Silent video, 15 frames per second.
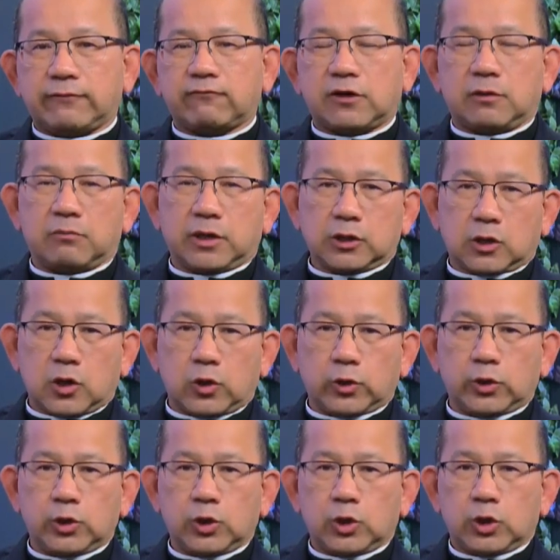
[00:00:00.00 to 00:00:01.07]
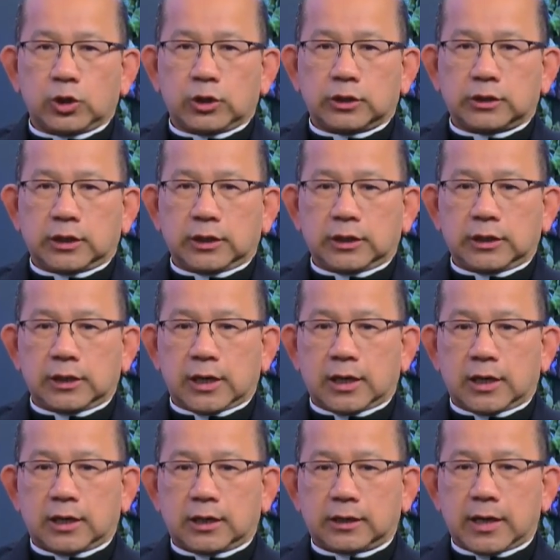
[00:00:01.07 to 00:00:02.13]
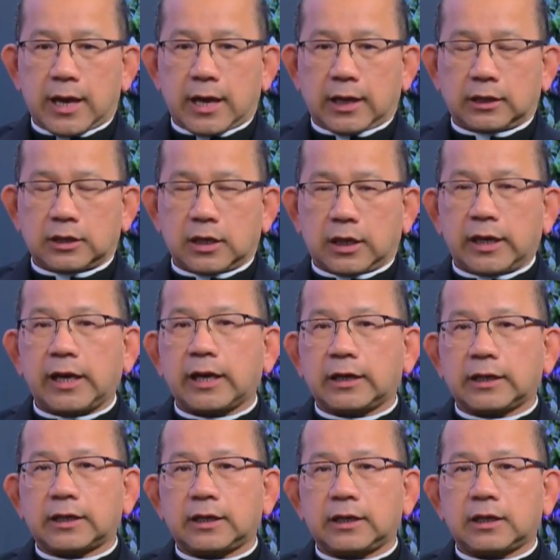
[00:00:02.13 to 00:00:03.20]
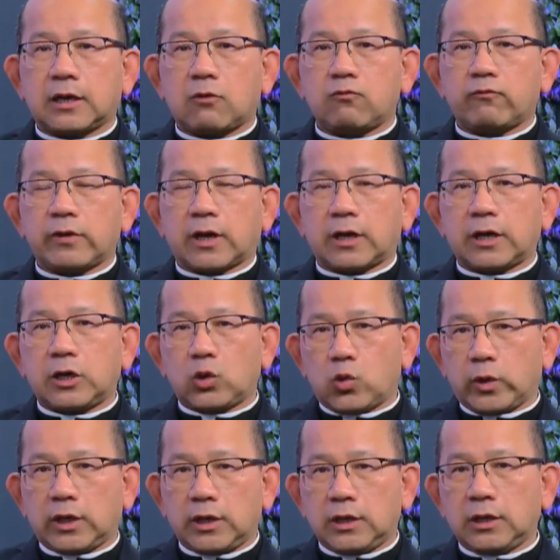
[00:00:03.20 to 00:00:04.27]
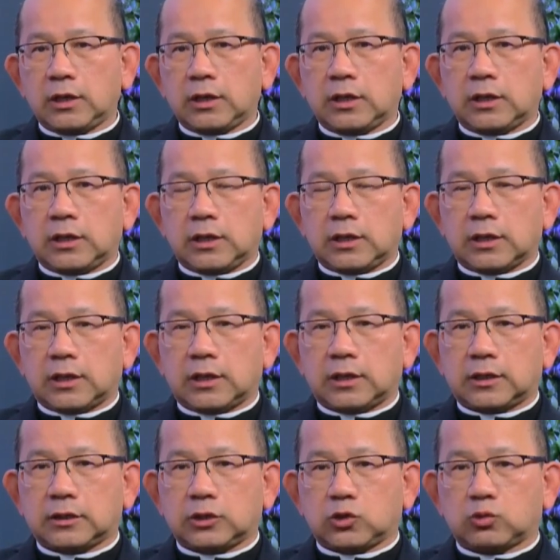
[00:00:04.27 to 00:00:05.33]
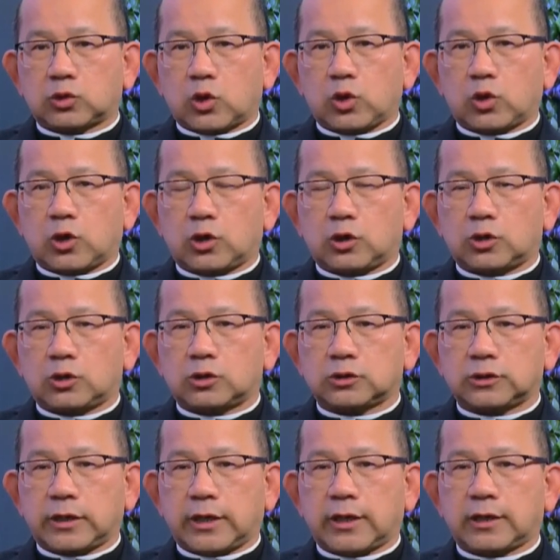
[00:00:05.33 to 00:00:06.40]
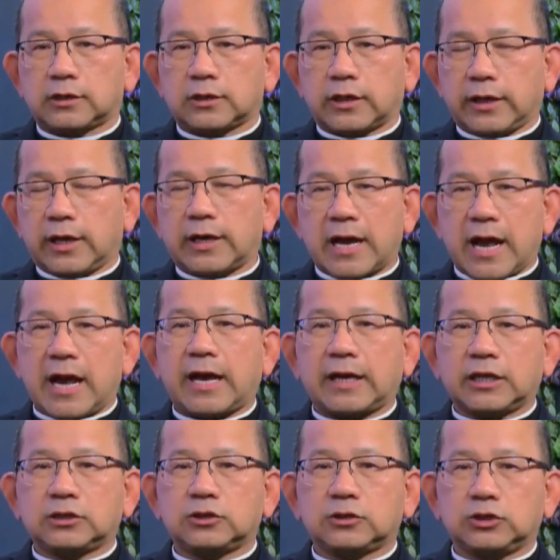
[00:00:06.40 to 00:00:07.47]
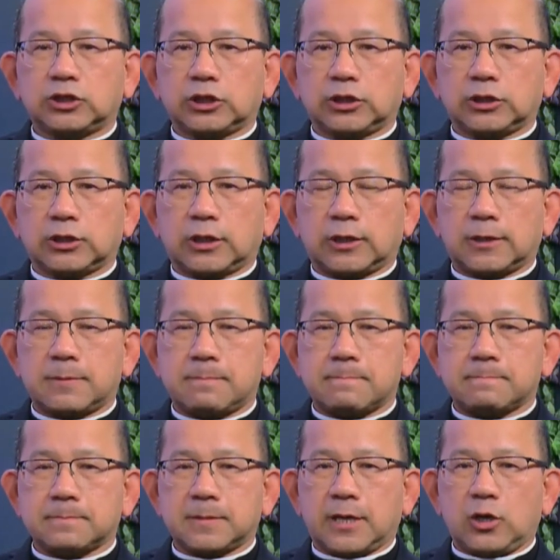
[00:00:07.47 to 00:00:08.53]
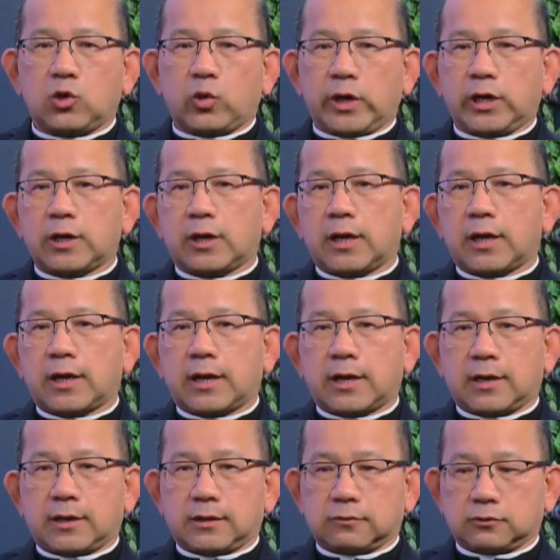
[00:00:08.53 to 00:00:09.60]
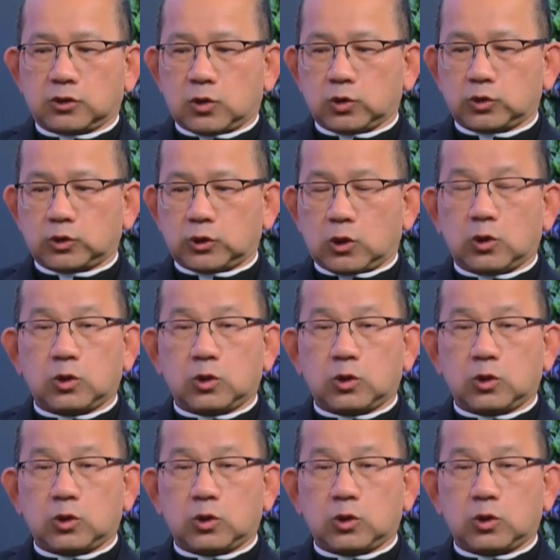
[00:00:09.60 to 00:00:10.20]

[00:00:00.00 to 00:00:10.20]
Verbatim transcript: xây vườn mân côi thì ờ, để thực hiện cái công việc gây quỹ ờ, thì chúng tôi có sẽ thực hiện hai cái chương trình gây quỹ đó là sổ